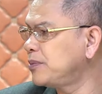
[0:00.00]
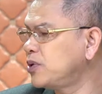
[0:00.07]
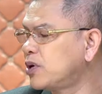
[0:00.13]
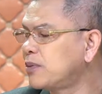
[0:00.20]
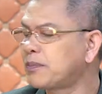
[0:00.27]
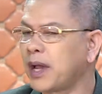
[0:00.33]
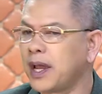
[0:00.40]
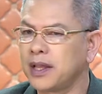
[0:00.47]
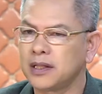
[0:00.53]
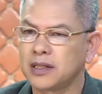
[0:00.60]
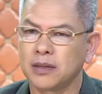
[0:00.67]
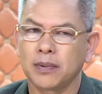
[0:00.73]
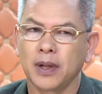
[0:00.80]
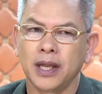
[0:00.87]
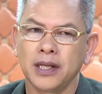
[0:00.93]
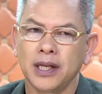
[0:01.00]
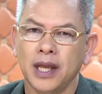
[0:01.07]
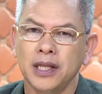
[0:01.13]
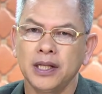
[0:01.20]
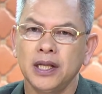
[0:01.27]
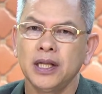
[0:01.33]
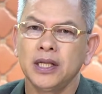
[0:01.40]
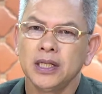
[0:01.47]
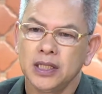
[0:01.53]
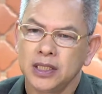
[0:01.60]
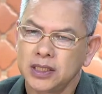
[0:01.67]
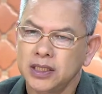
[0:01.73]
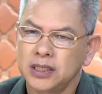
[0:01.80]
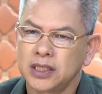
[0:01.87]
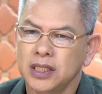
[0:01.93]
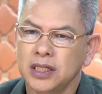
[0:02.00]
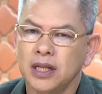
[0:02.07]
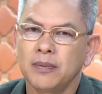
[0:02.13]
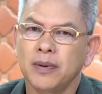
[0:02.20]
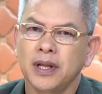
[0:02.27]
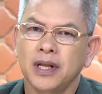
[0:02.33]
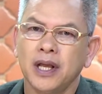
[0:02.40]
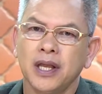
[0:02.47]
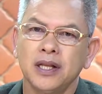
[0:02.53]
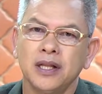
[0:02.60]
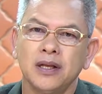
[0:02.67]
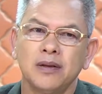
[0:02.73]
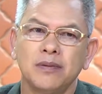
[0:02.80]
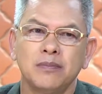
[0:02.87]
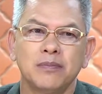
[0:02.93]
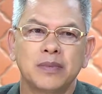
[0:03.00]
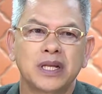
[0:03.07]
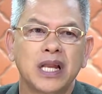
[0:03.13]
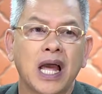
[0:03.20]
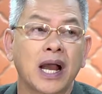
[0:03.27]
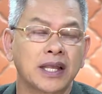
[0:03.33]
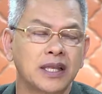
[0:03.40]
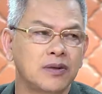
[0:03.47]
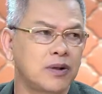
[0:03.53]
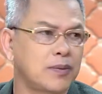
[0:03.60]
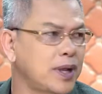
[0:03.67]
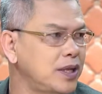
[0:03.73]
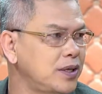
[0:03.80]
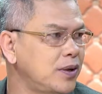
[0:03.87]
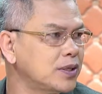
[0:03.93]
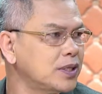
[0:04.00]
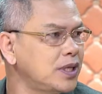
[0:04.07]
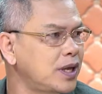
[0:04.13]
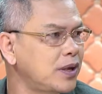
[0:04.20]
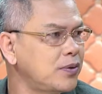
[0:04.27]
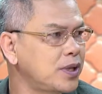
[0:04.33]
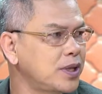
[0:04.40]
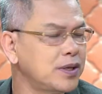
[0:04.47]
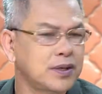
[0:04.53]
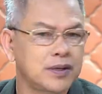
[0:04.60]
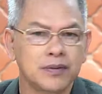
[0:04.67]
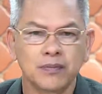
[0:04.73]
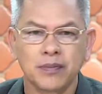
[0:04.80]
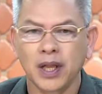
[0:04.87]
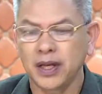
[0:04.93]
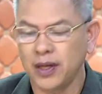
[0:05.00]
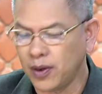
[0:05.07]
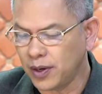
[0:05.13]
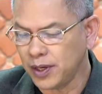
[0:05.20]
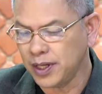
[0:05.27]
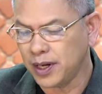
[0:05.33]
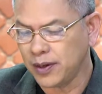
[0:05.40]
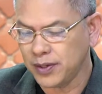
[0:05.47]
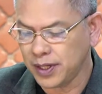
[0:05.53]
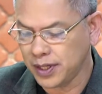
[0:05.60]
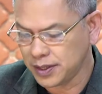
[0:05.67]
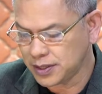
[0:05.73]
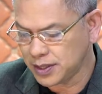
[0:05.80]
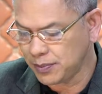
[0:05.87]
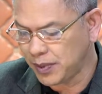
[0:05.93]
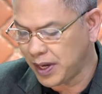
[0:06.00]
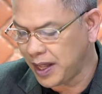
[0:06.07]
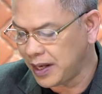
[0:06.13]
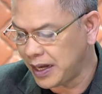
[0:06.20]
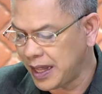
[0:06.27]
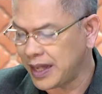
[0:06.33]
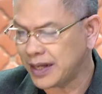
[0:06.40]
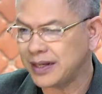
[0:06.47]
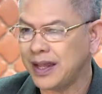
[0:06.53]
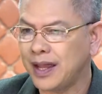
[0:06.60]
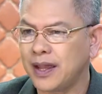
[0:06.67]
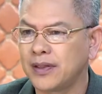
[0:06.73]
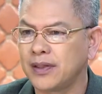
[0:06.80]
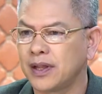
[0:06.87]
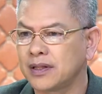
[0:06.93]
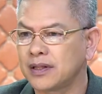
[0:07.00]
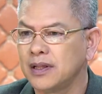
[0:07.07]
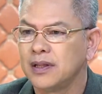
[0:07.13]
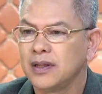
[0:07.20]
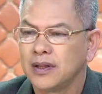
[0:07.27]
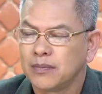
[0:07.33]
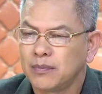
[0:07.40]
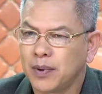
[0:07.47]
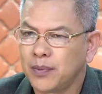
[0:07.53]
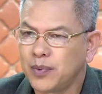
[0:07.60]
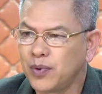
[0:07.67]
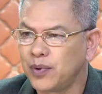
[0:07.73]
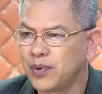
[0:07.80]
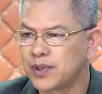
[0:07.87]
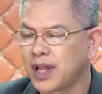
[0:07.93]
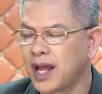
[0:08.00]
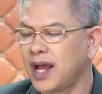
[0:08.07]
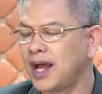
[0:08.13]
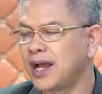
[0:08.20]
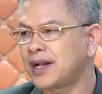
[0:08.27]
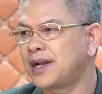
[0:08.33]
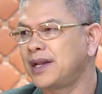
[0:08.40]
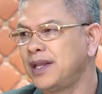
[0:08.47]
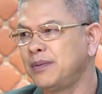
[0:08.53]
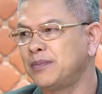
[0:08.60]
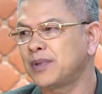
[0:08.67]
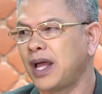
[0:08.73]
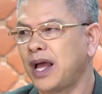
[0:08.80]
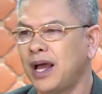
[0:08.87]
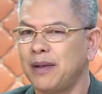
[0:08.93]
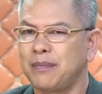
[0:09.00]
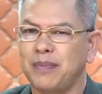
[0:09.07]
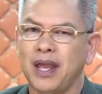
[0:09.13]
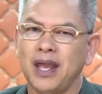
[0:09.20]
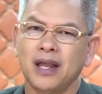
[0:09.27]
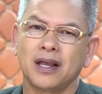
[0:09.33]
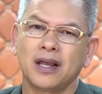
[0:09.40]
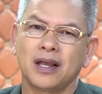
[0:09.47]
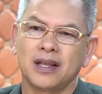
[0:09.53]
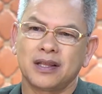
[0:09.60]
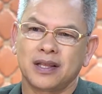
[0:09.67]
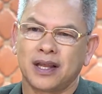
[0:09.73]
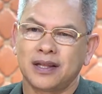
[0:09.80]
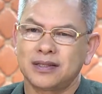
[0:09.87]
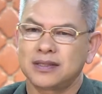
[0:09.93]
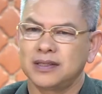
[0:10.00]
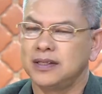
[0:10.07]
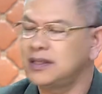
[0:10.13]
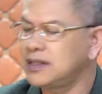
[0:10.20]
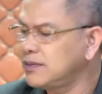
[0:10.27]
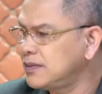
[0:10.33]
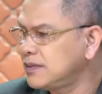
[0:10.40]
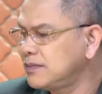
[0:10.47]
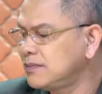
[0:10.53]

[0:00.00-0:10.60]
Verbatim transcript: ย่นไปแต่ภายในเนี่ยจริงๆแล้วภายในเนี่ยมันหนักยิ่งกว่าภายนอกที่เราภายนอกนี่เรายังชำระล้างได้ยังบำรุงทาครีมทาแป้งคือ คือเรามองเห็นนะข้า